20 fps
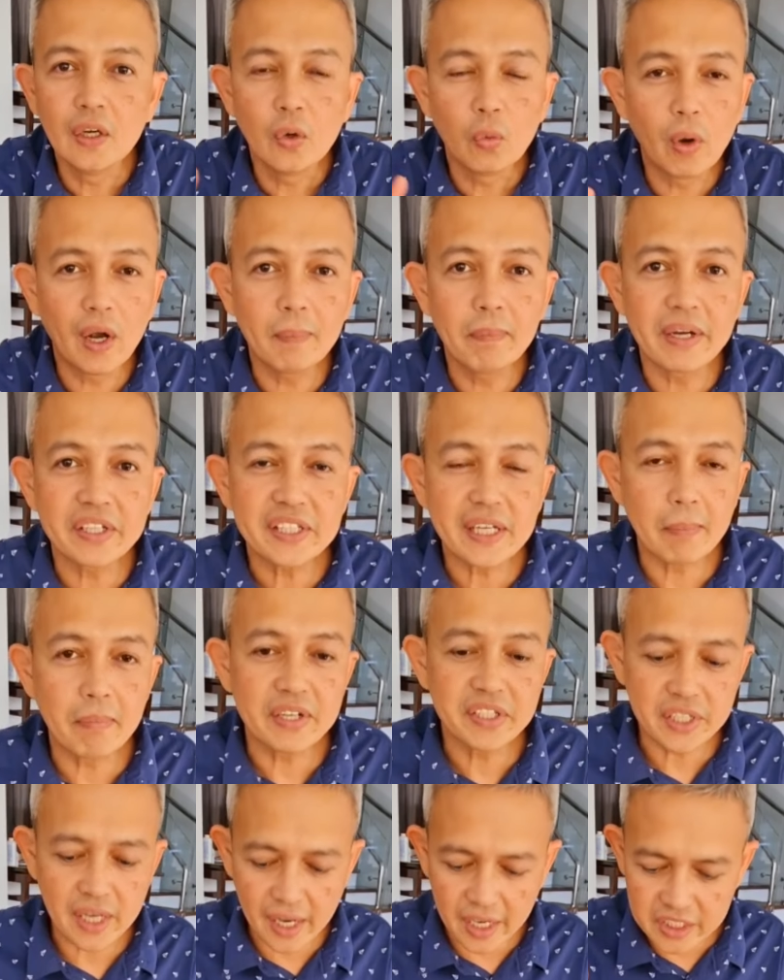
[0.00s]
Huwag
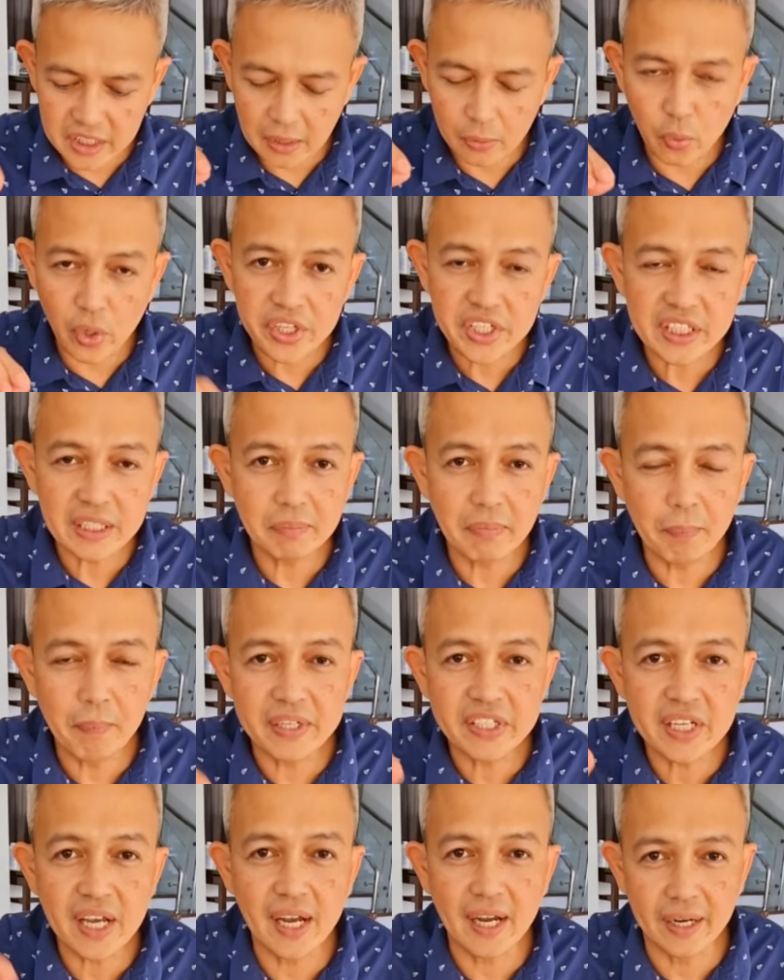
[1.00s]
basa-basa kasi once na
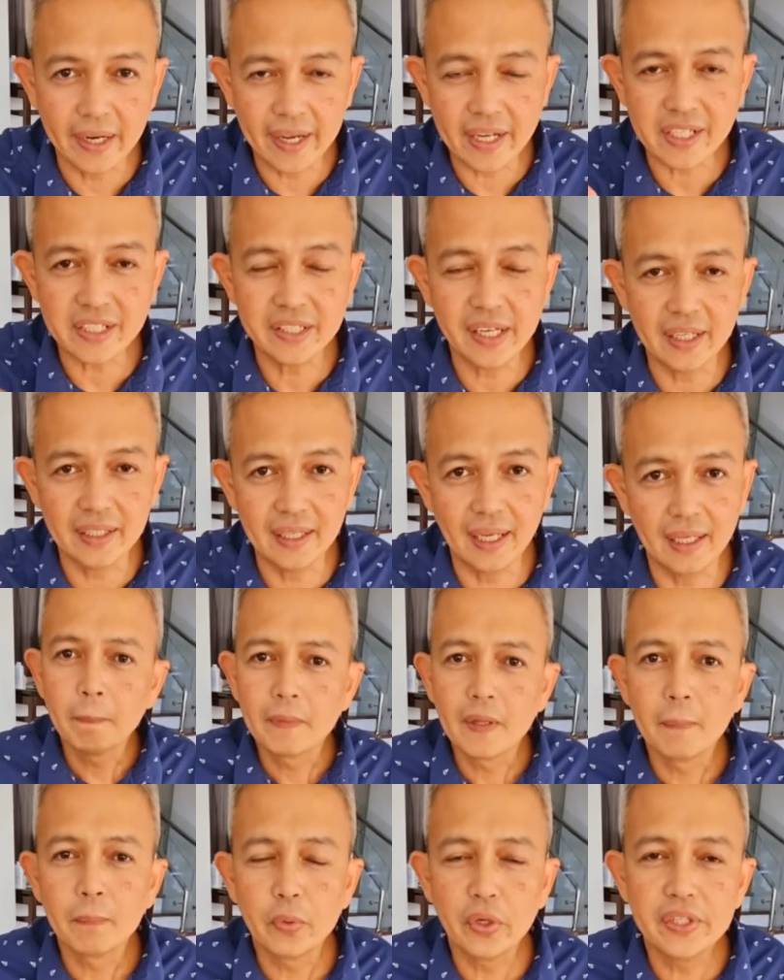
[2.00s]
mabasa ang SDN
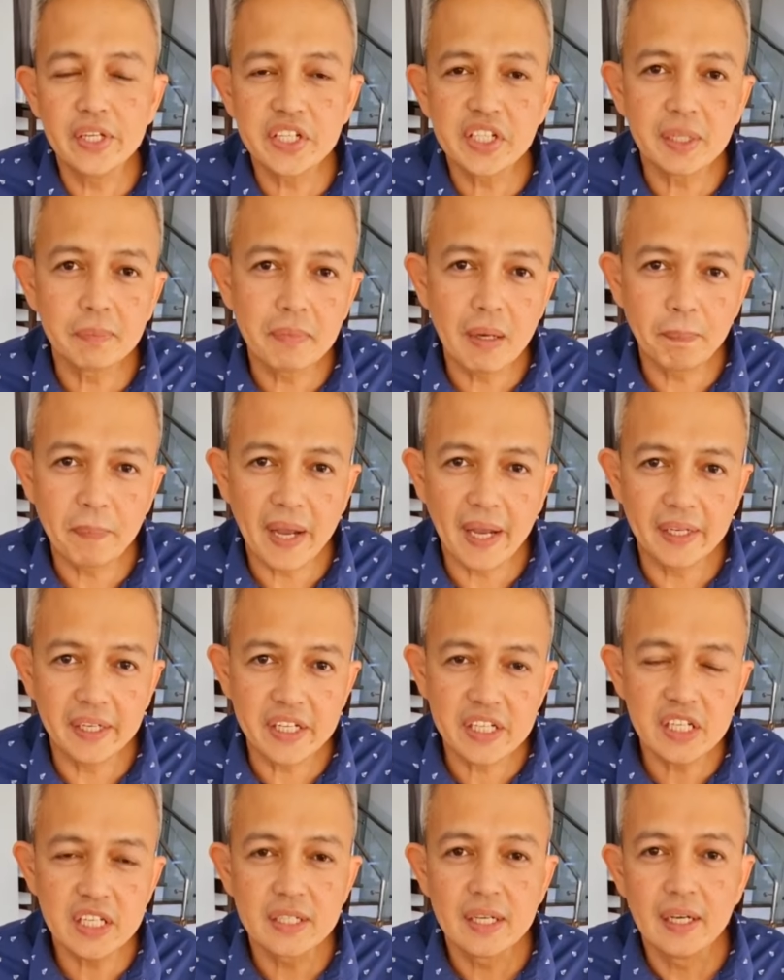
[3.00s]
natin, pwede siyang
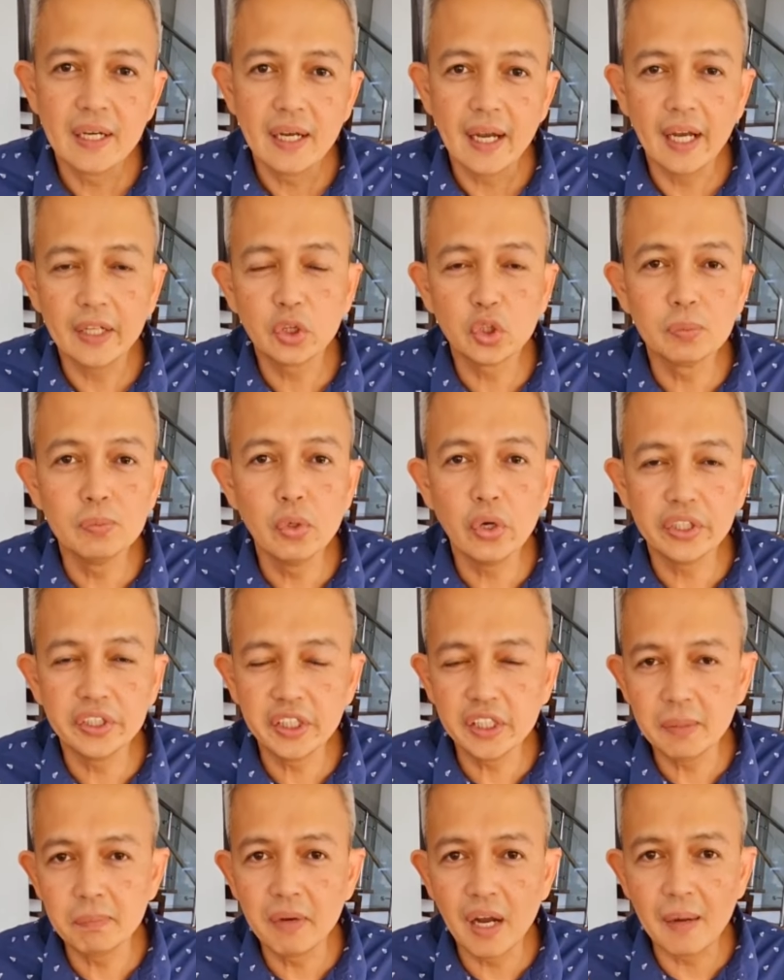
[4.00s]
mapanis at tubuan na
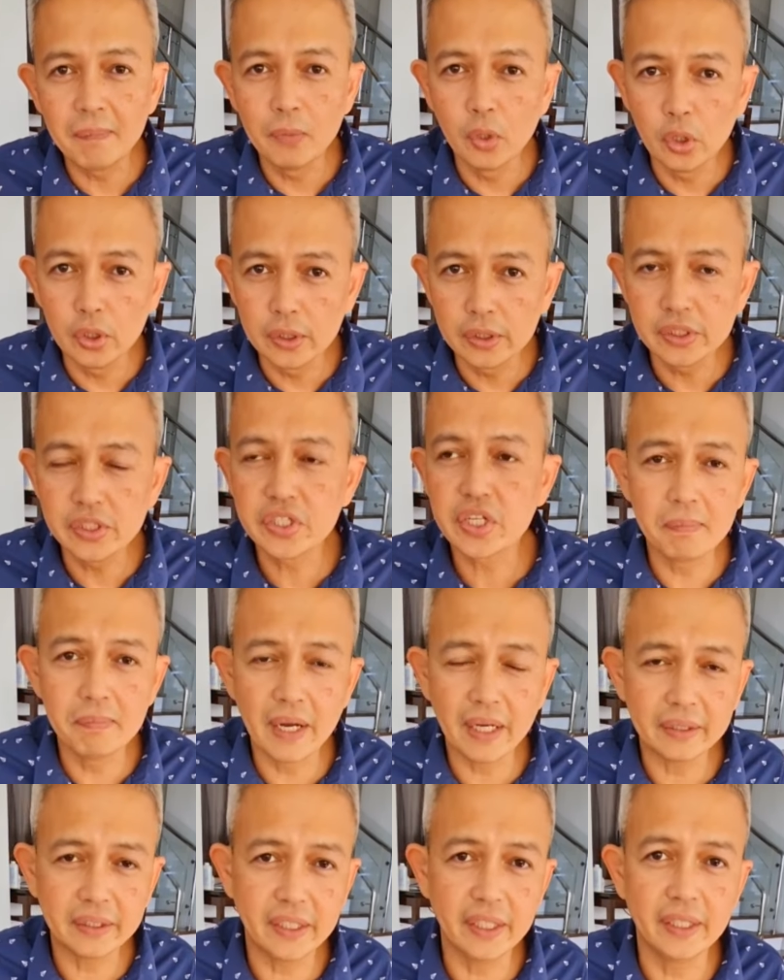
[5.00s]
ng mga molds,
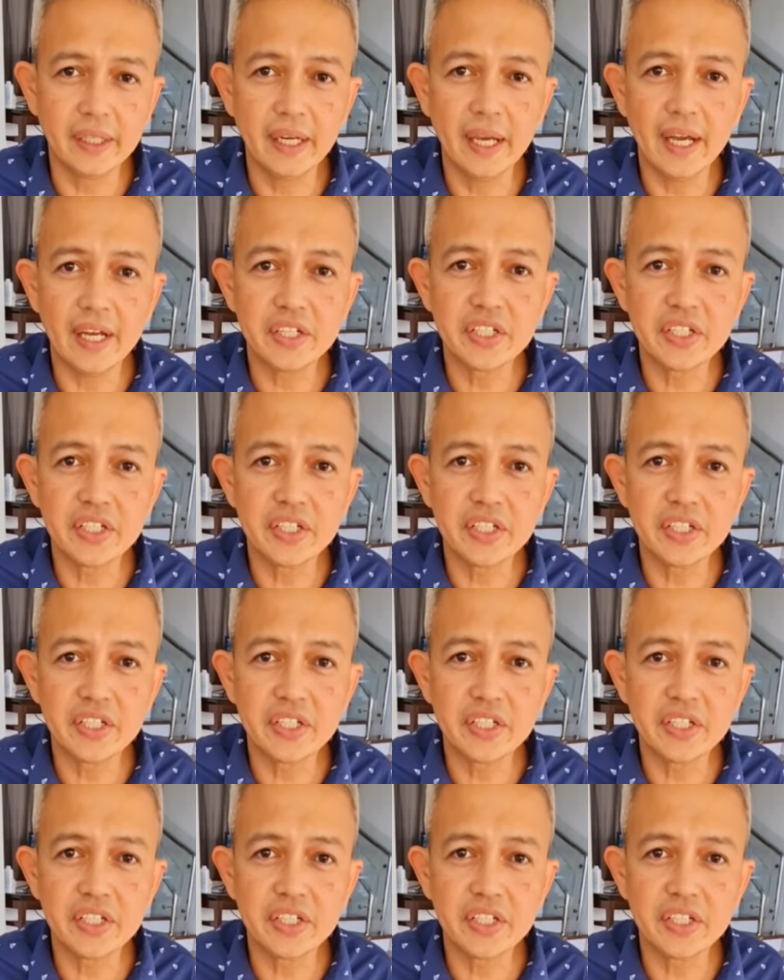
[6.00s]
bacteria,